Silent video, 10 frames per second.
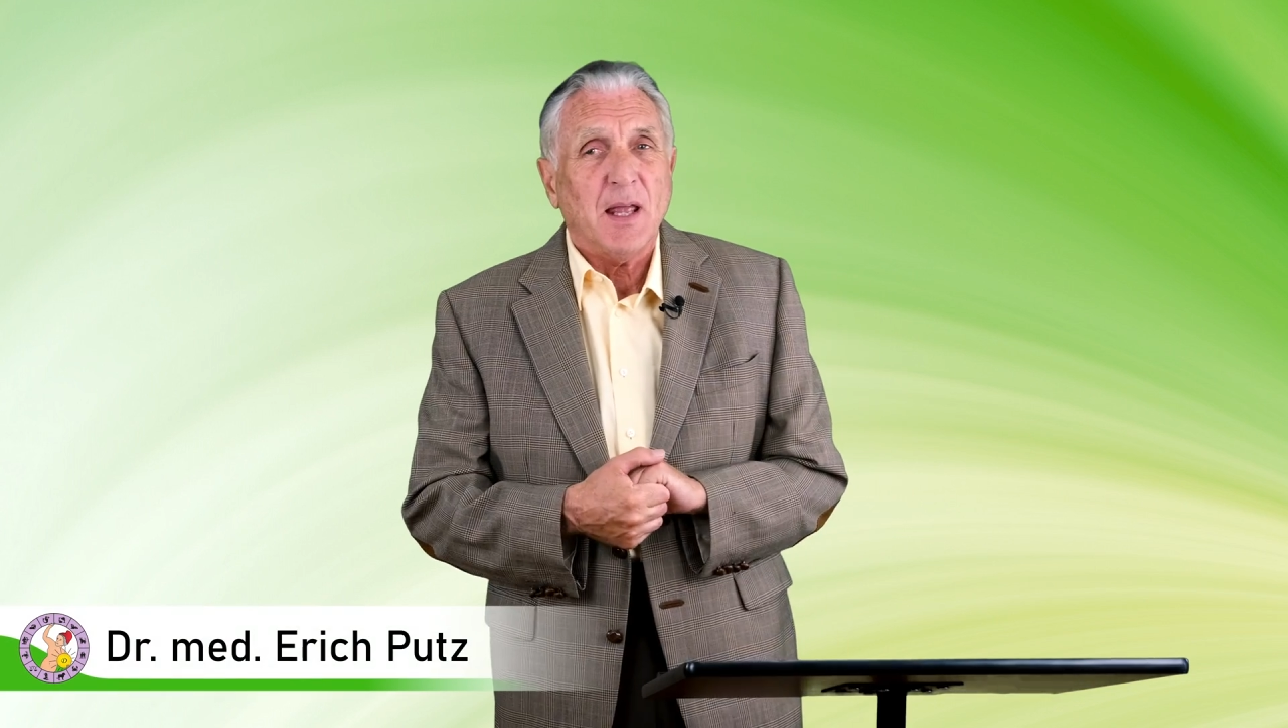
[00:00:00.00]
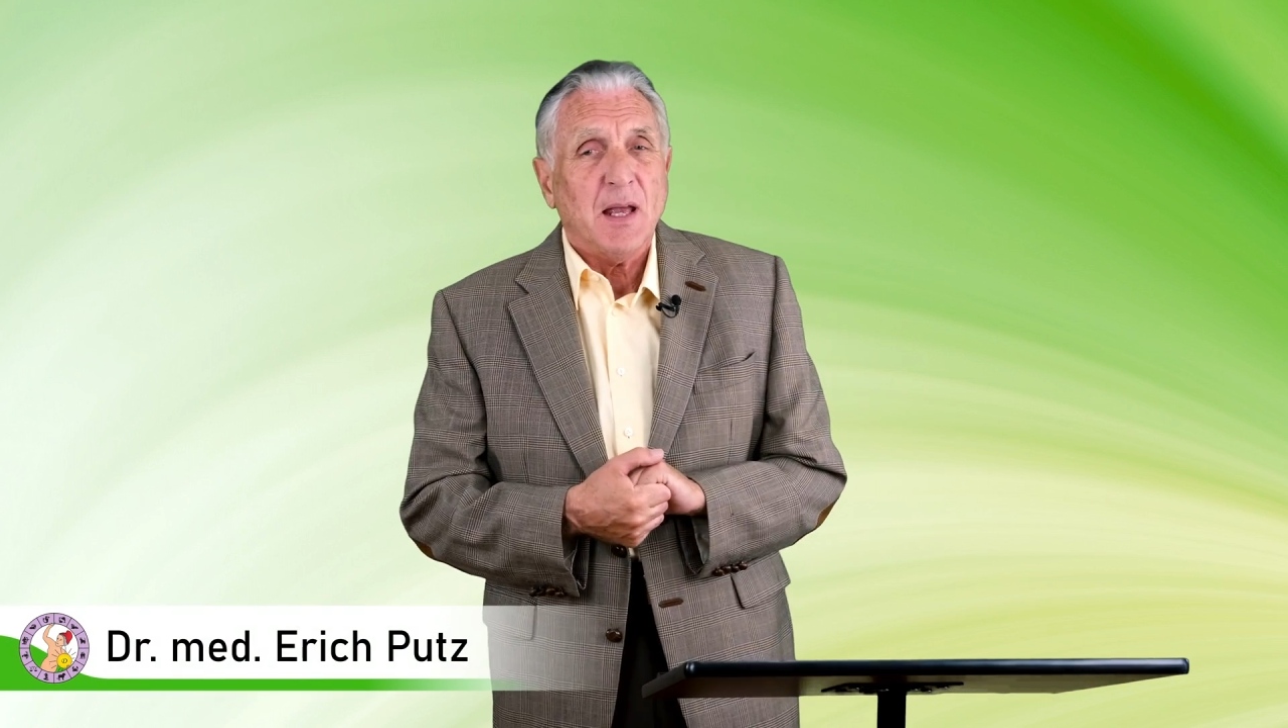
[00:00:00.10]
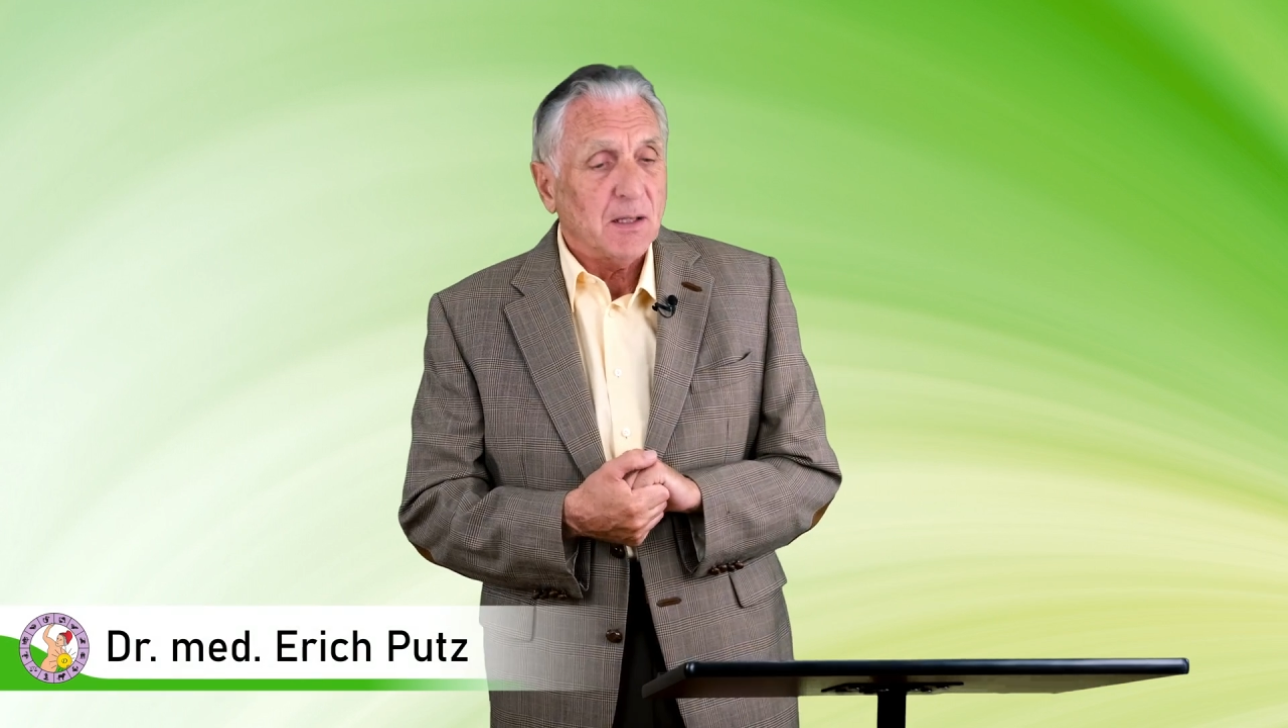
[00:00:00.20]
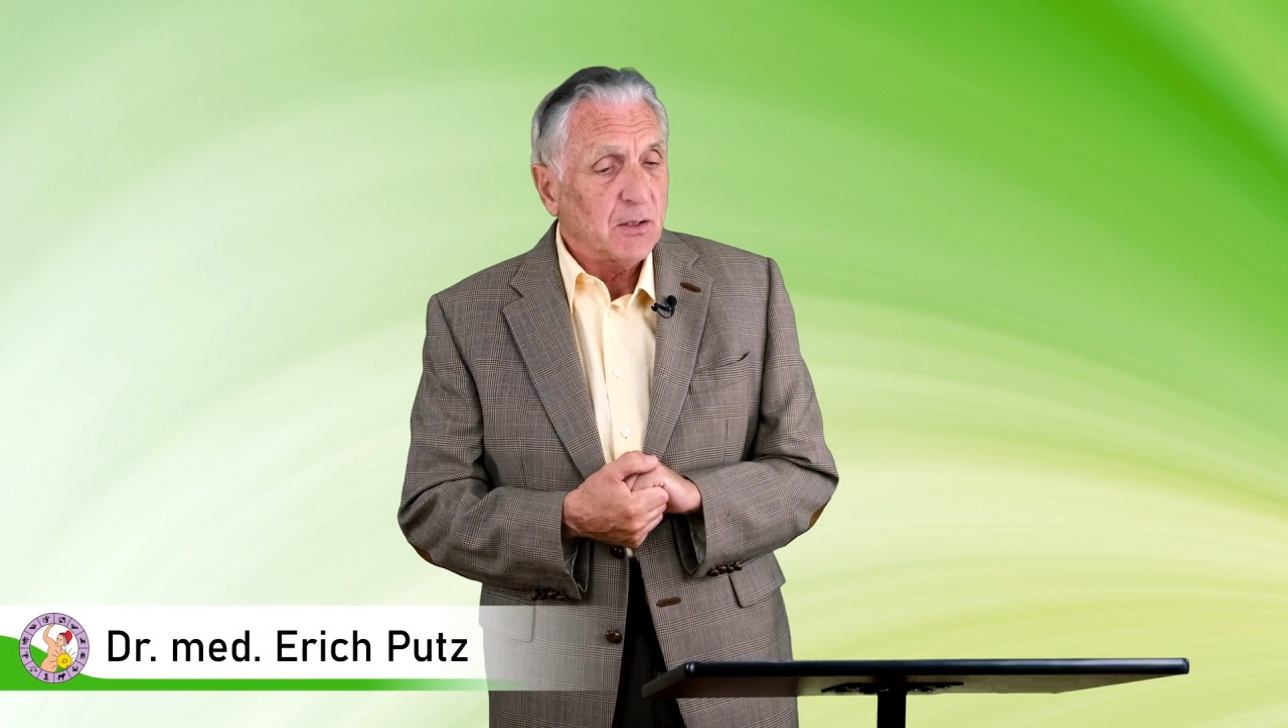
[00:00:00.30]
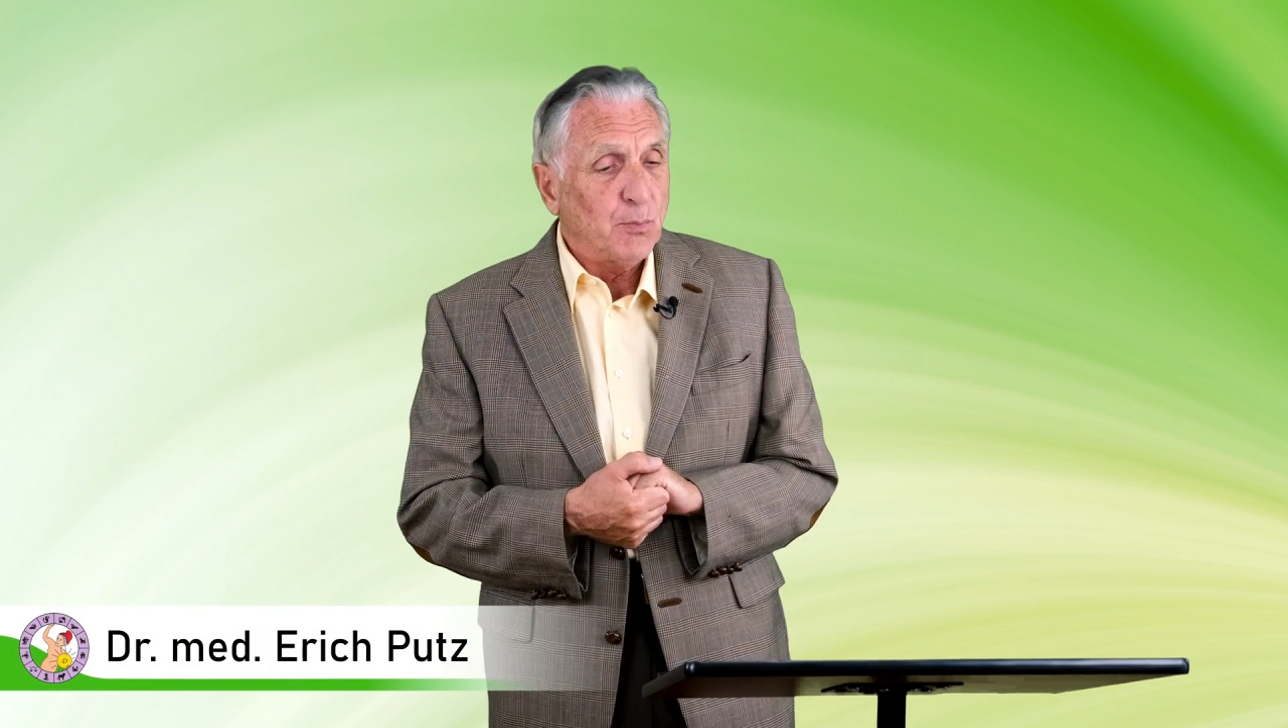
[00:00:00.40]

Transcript: Erich